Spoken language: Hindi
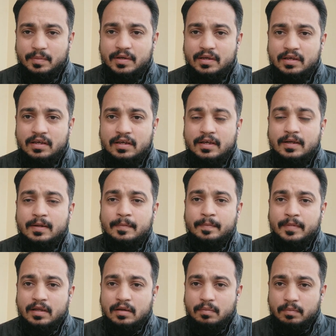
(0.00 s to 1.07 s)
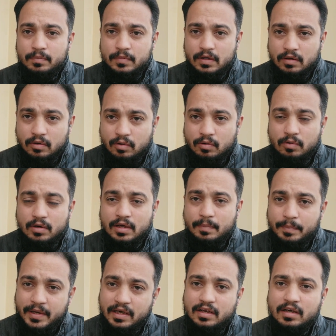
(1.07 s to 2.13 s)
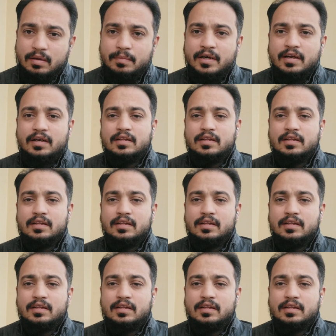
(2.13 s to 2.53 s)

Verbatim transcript: में लोगों का पेट गड़बड़